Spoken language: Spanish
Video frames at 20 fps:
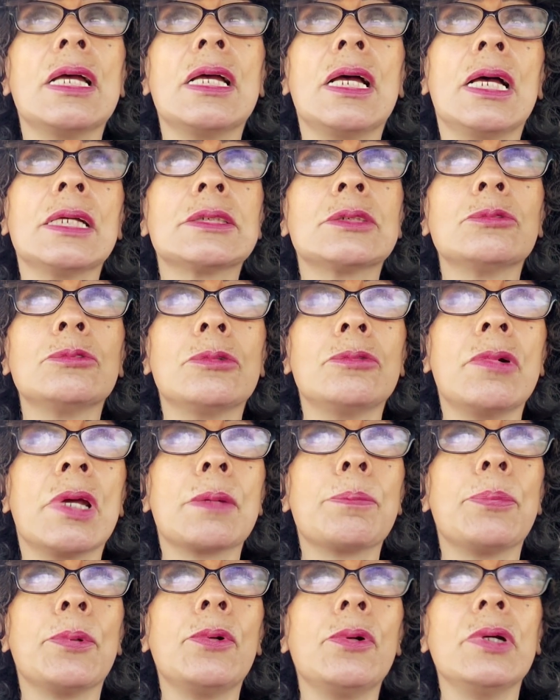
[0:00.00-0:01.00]
a su
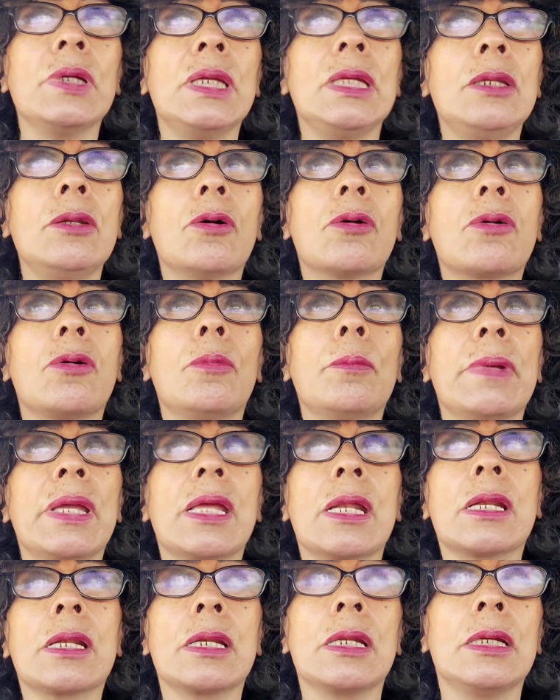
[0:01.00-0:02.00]
cuerpo y no
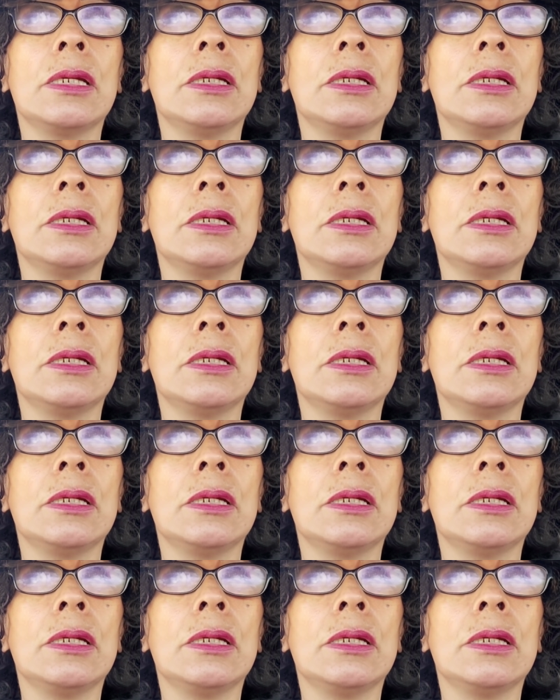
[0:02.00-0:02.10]
comer